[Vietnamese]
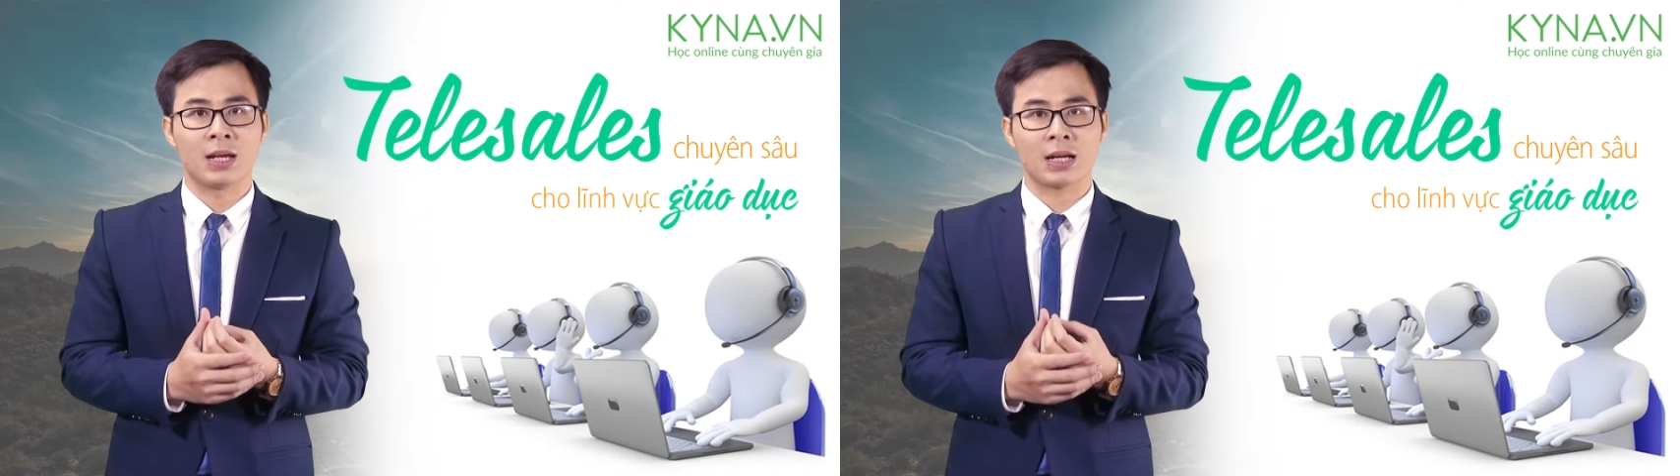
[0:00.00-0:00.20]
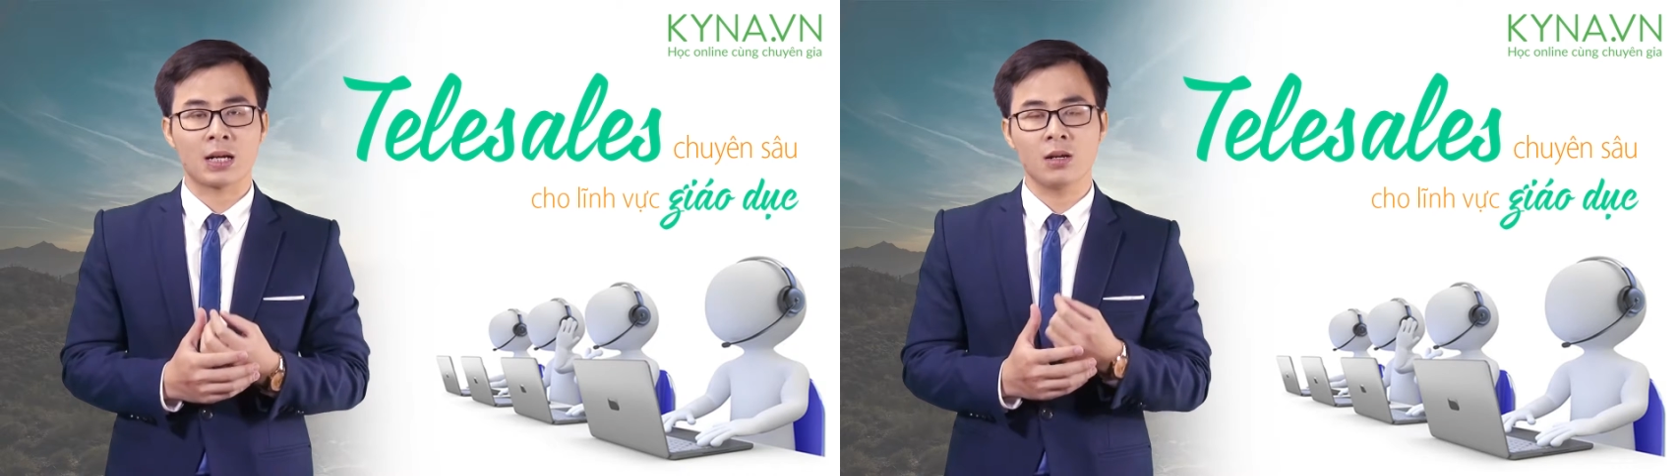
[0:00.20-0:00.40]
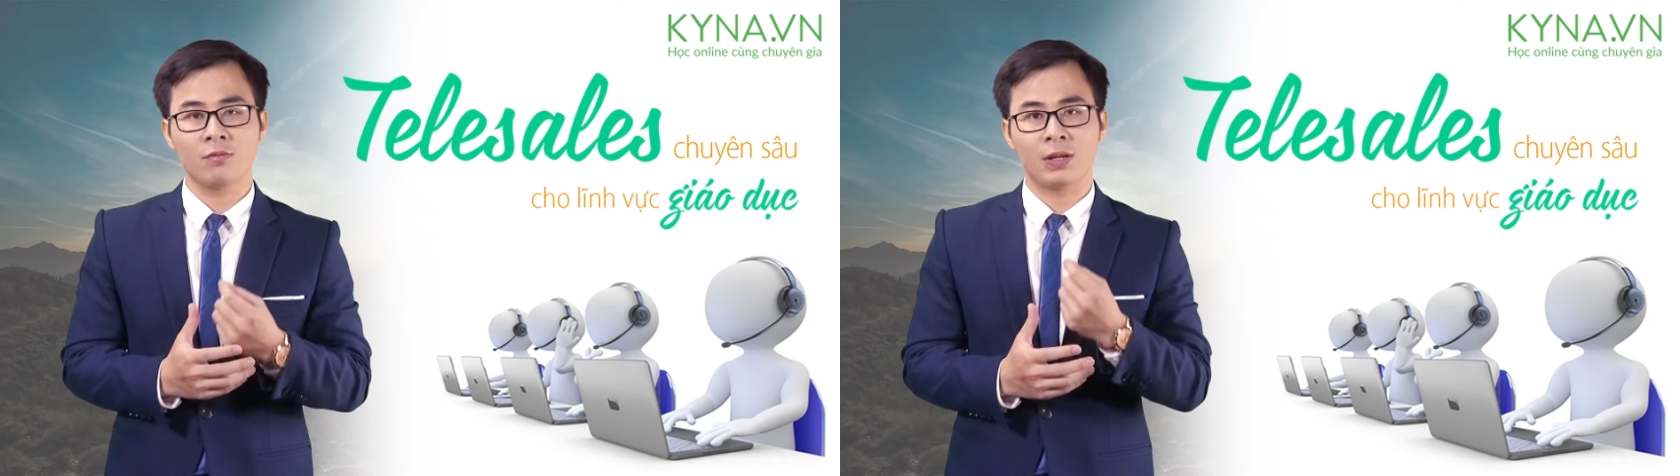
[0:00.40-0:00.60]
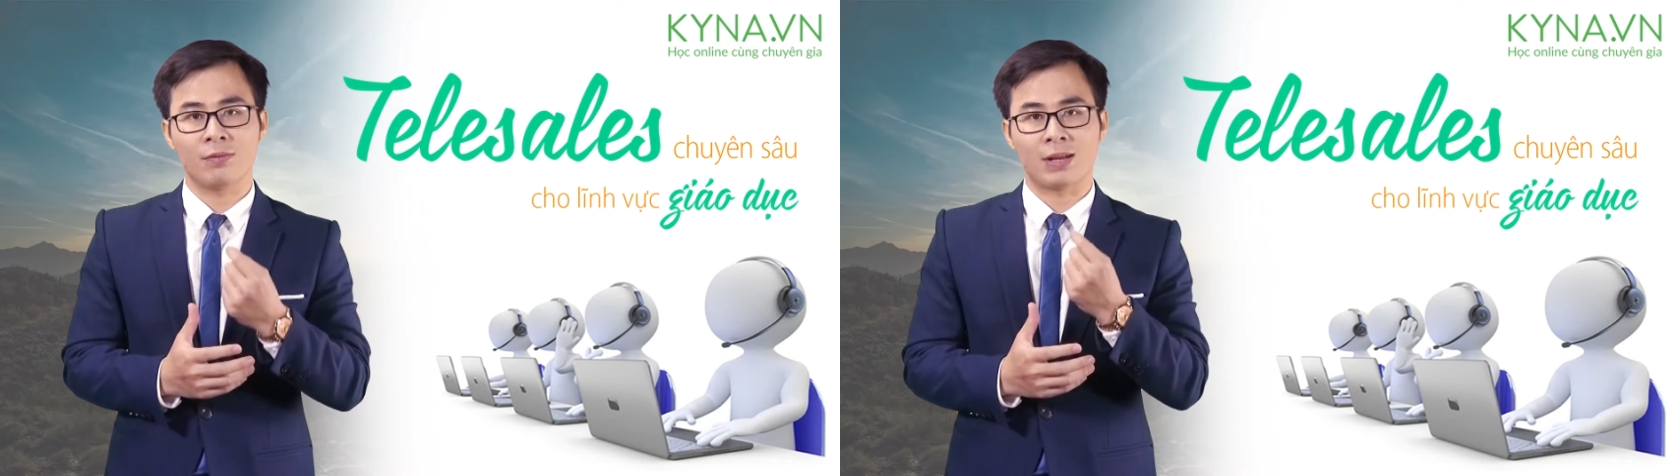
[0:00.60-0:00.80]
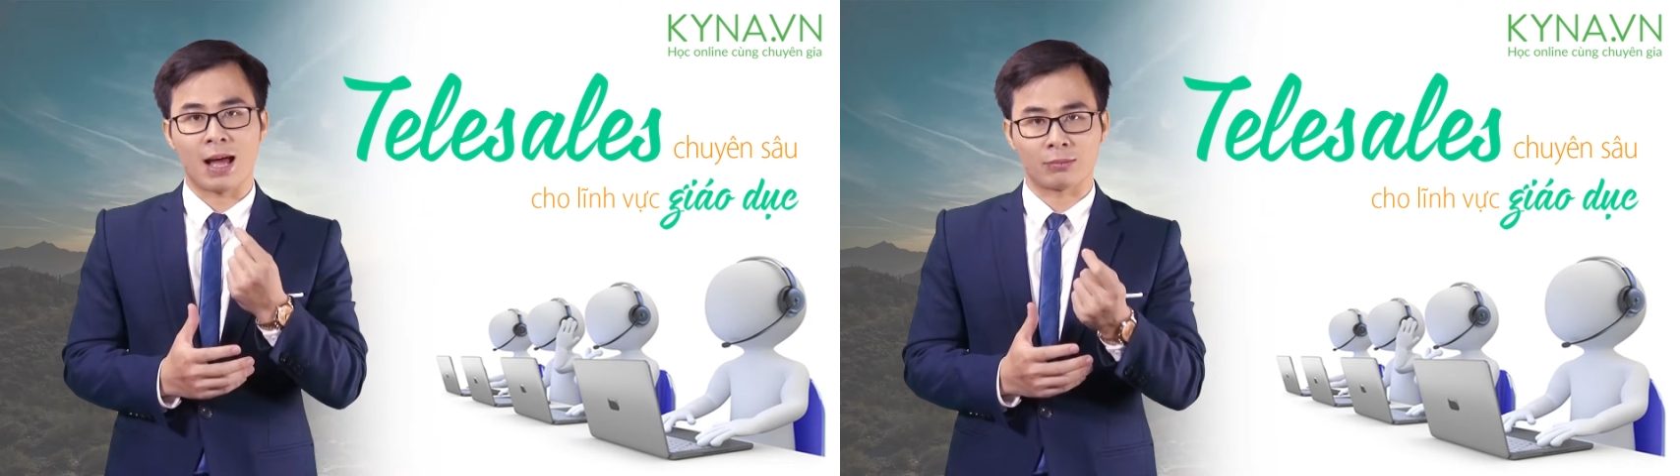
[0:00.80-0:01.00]
các đơn vị
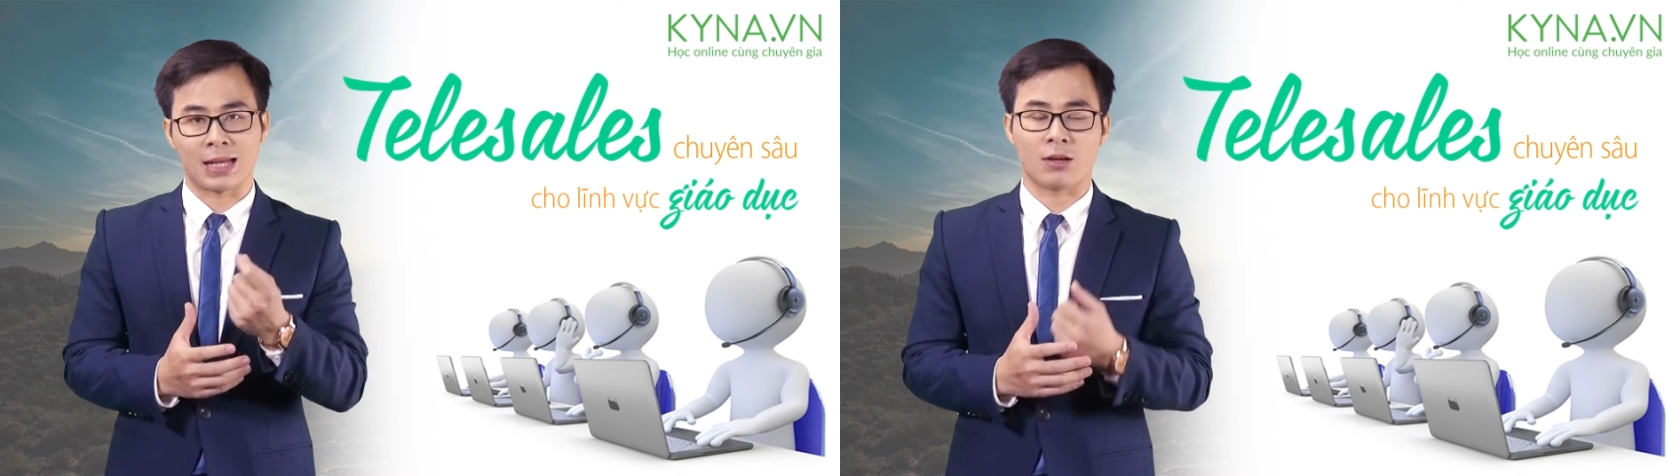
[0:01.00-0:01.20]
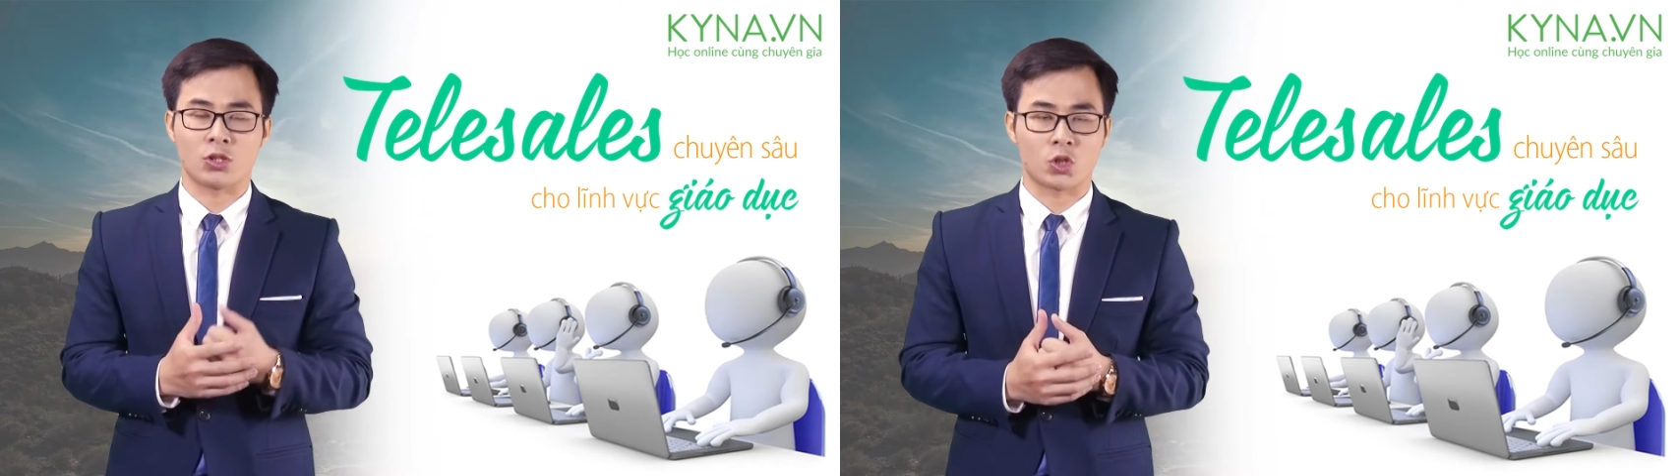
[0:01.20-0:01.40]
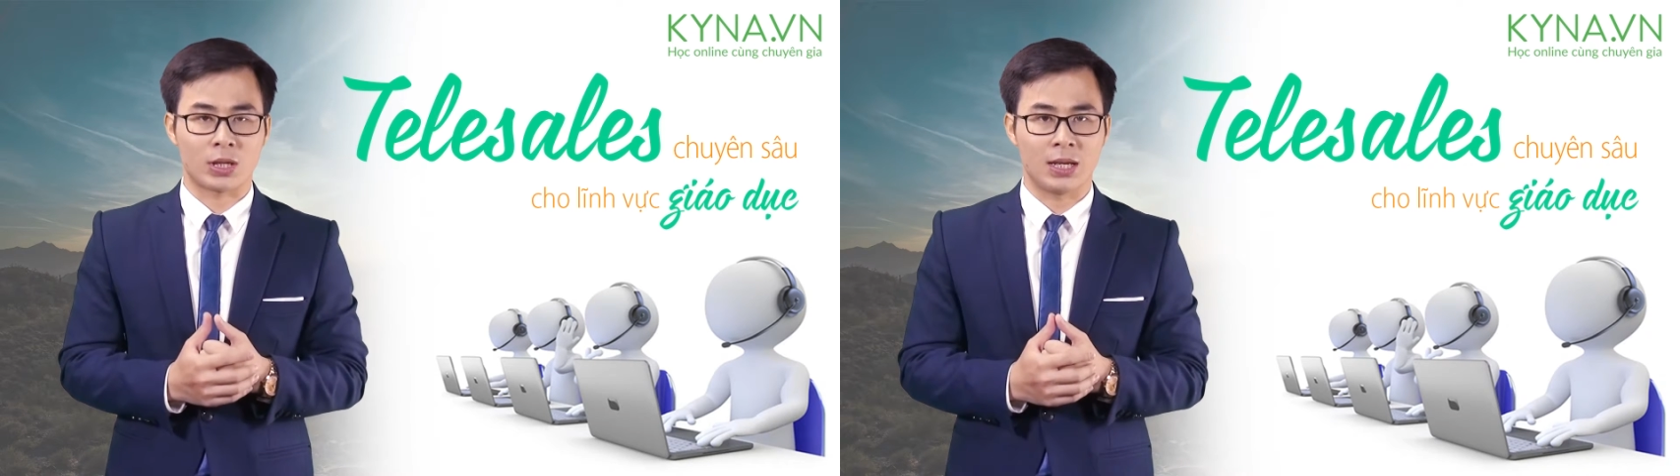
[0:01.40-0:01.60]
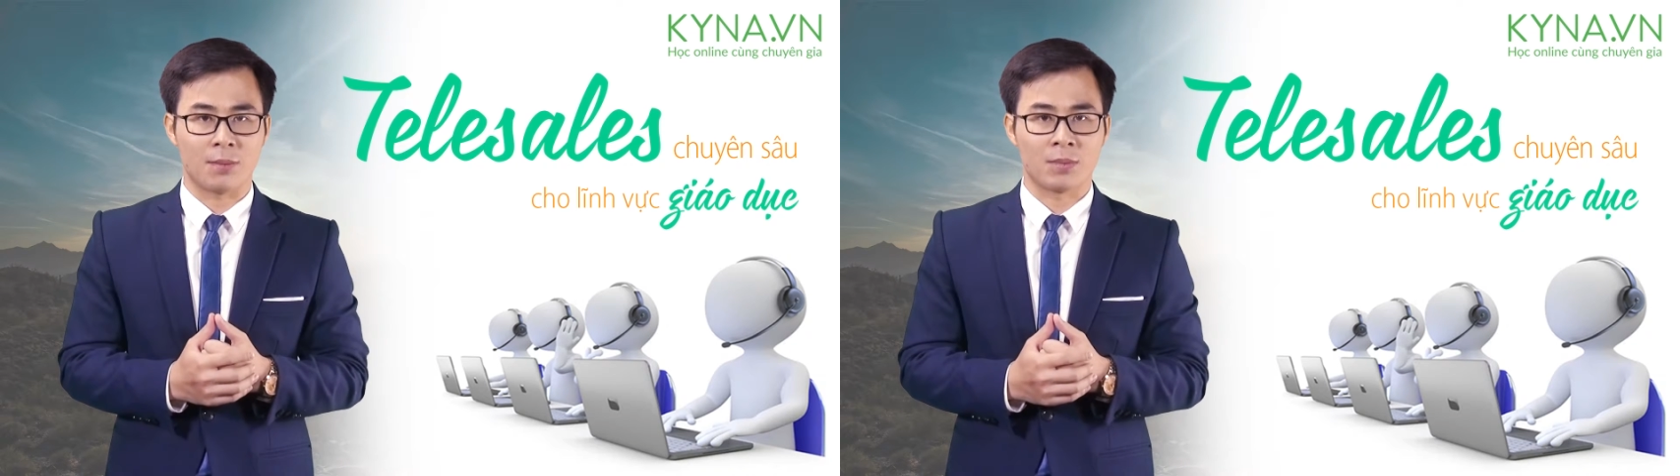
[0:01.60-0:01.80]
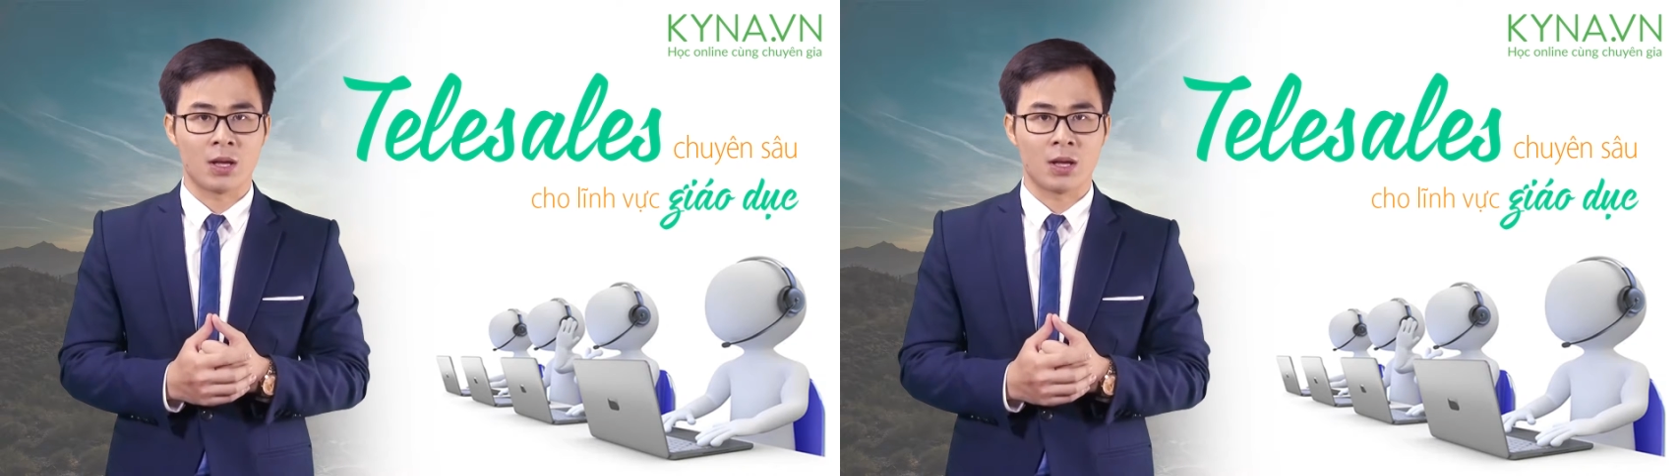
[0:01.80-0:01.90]
đào tạo cho doanh nghiệp